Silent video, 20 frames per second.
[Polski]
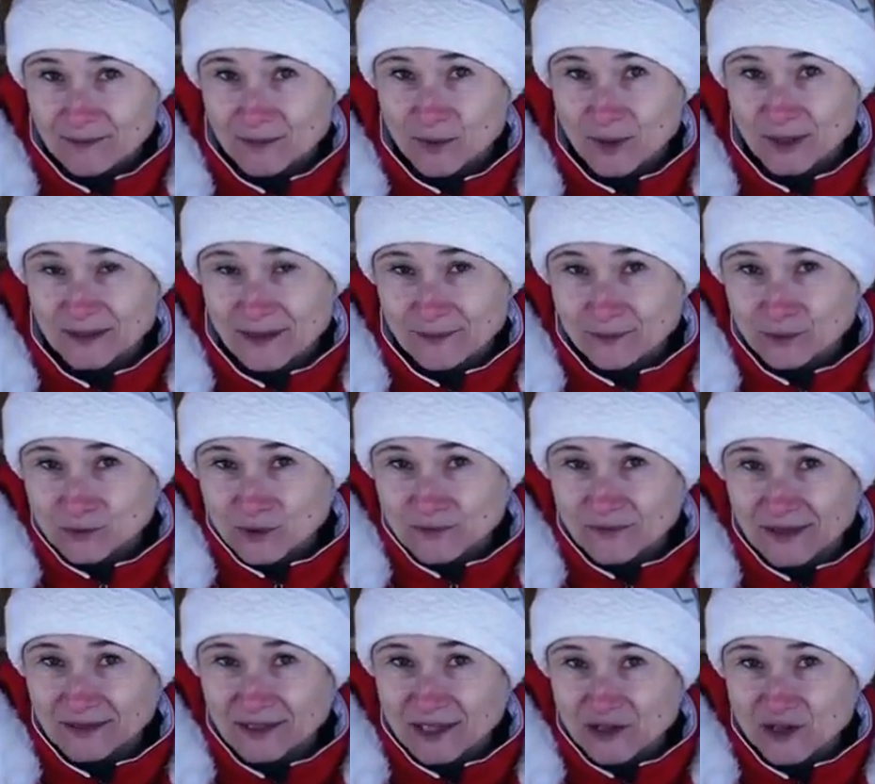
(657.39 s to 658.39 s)
Była
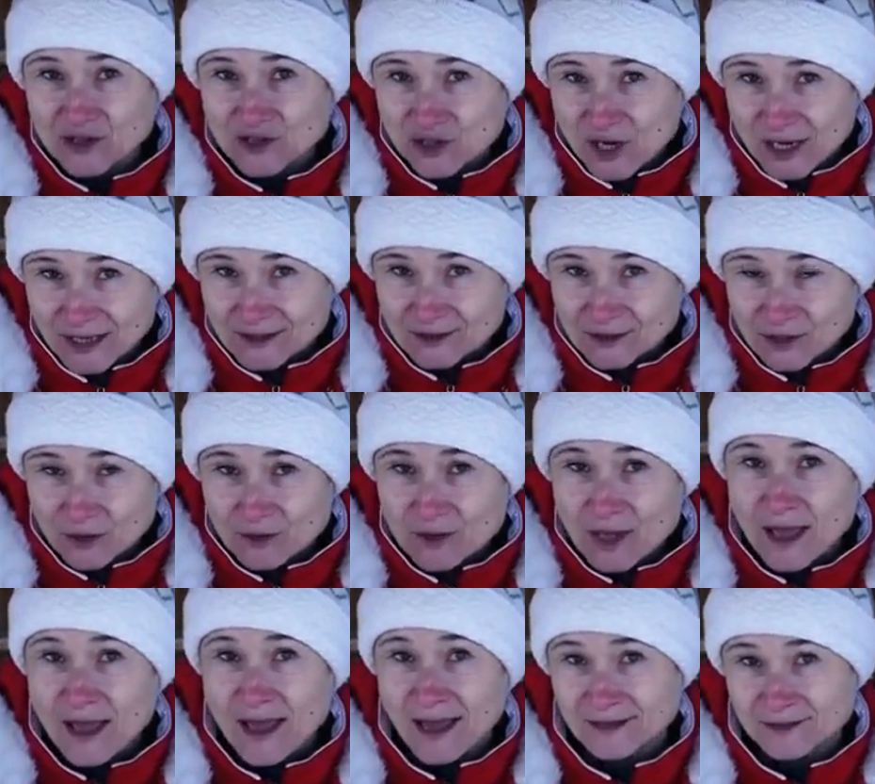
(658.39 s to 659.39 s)
zabudowana z trzech stron,
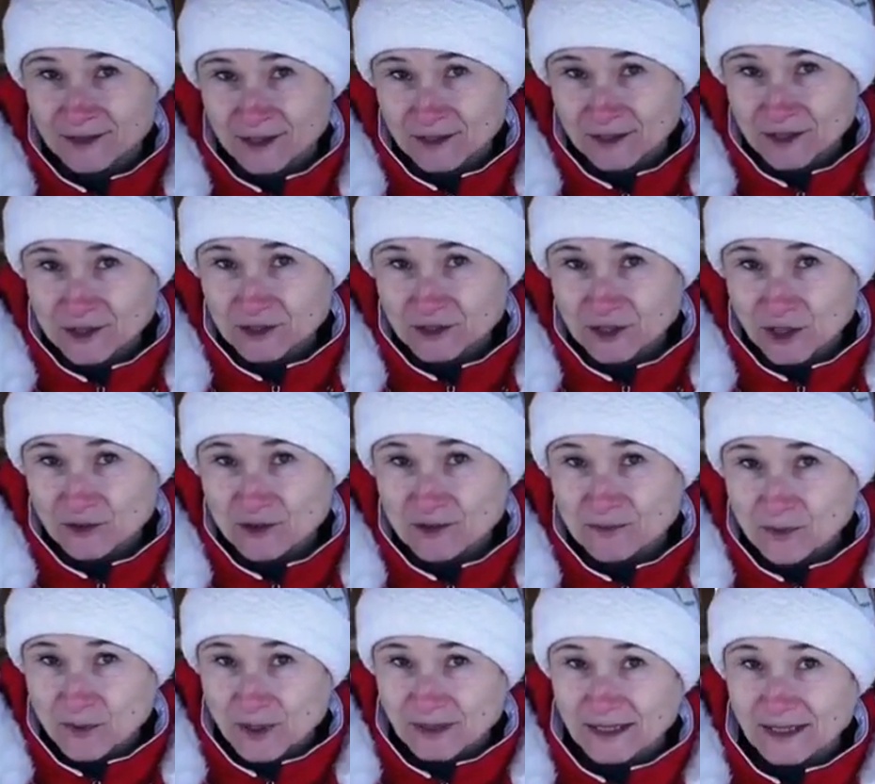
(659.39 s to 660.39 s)
a z jednej strony
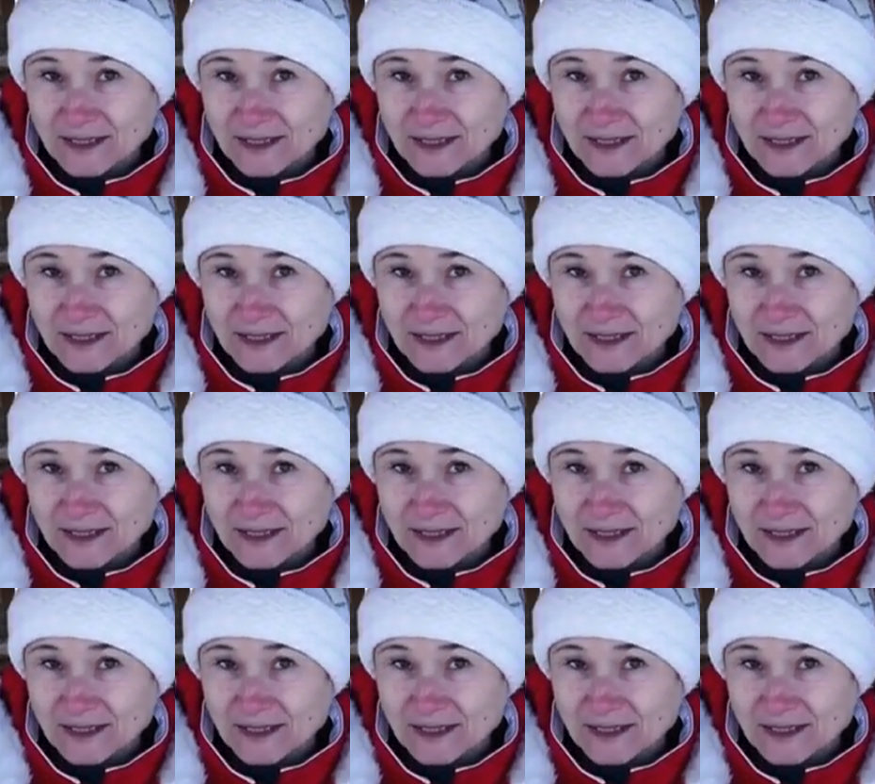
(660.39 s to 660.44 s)
była